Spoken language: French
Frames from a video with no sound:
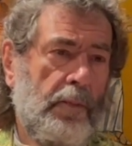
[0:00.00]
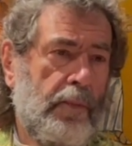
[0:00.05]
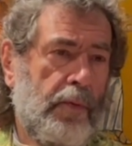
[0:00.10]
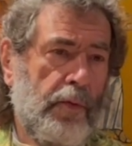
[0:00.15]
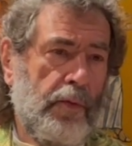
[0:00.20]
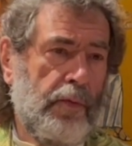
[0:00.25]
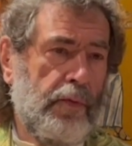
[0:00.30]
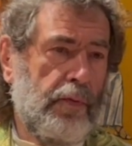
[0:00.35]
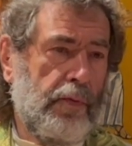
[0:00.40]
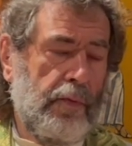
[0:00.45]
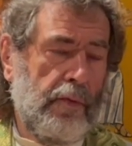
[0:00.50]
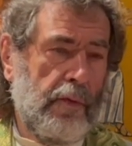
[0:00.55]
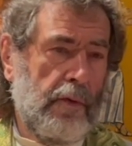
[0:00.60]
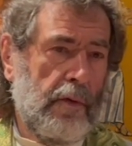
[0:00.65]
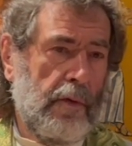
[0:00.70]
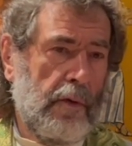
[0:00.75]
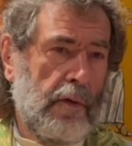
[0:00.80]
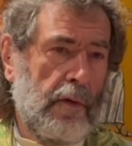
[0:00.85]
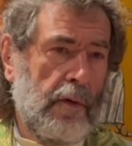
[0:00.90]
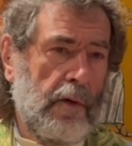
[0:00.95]
plus.
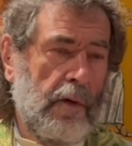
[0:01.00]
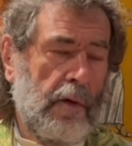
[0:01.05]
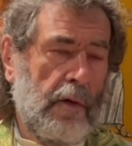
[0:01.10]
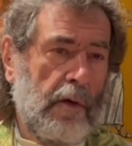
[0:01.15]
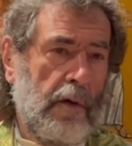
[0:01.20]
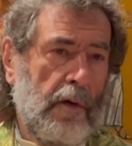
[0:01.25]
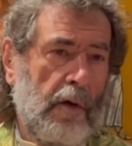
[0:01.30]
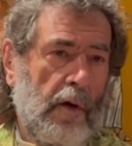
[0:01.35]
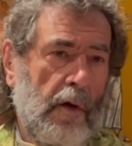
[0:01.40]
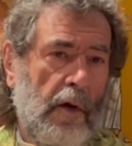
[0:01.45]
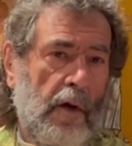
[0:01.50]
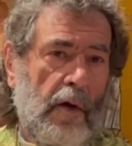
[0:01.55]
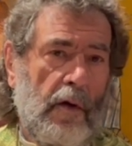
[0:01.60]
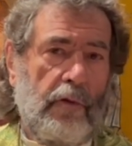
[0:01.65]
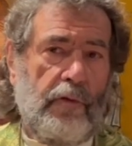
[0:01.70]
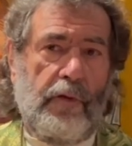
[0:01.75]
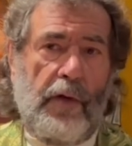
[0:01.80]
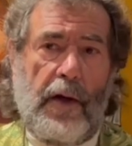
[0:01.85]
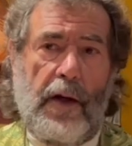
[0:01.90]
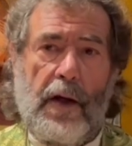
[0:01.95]

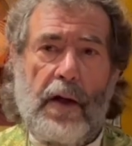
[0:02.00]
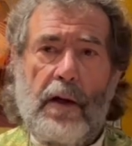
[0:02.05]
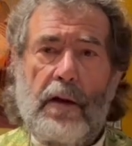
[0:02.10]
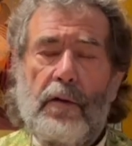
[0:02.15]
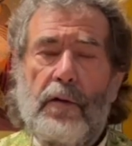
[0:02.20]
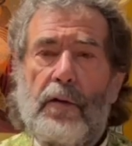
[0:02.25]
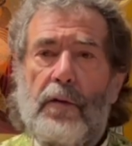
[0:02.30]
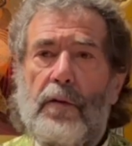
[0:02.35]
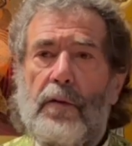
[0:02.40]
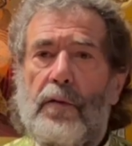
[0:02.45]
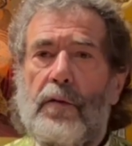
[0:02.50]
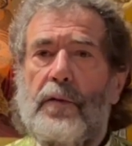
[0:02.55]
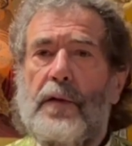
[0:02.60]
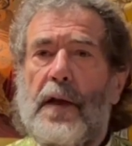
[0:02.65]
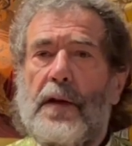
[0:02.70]
Voilà une